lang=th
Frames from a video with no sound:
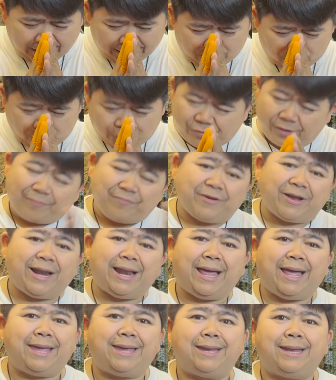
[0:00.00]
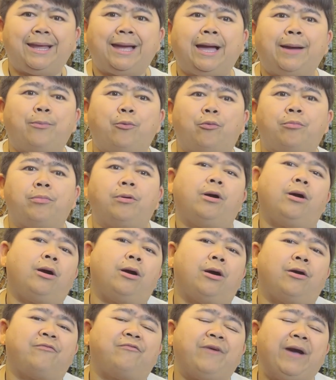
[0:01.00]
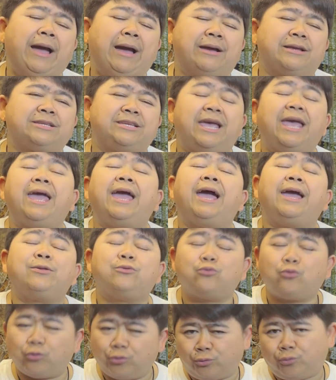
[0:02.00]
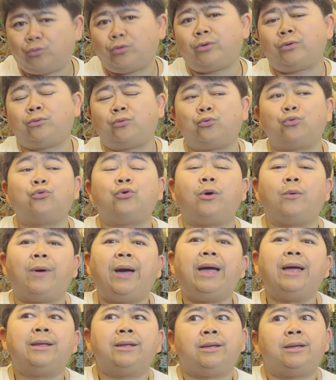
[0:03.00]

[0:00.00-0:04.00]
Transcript: การกด Subscribe นะครับผมก็ฝากแชร์ให้ทุกคนด้วยรู้ด้วยว่า